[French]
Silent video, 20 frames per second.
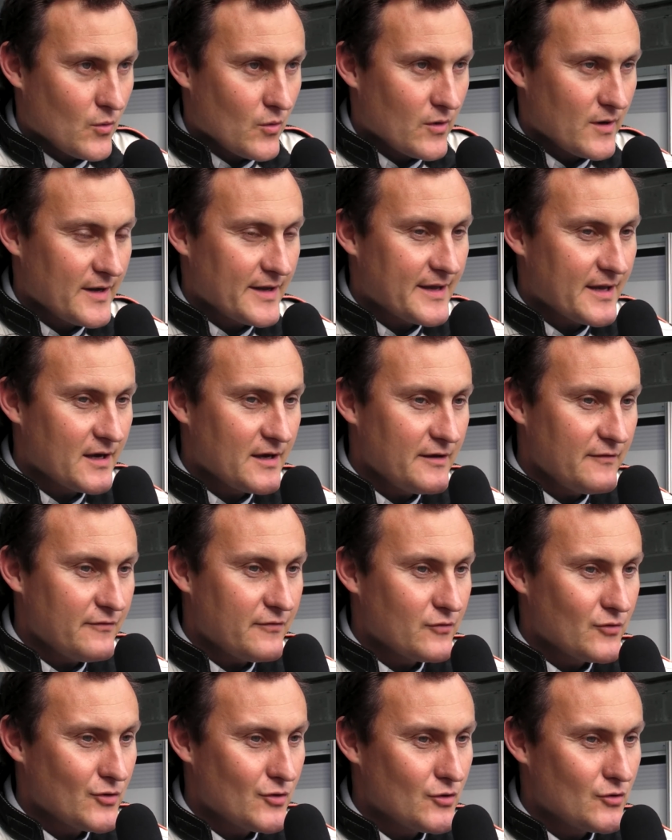Les qualifs,
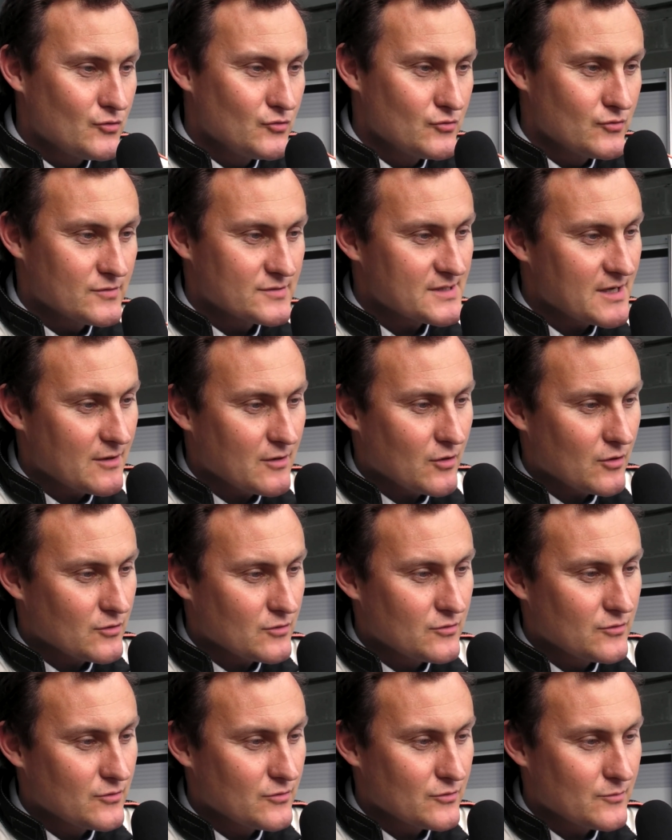nous on s'accorde
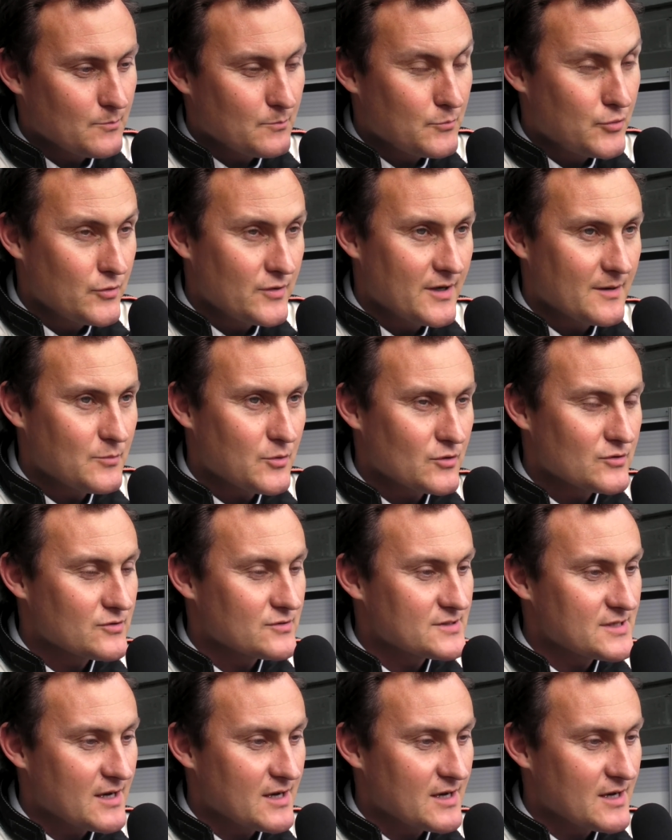peu d'importance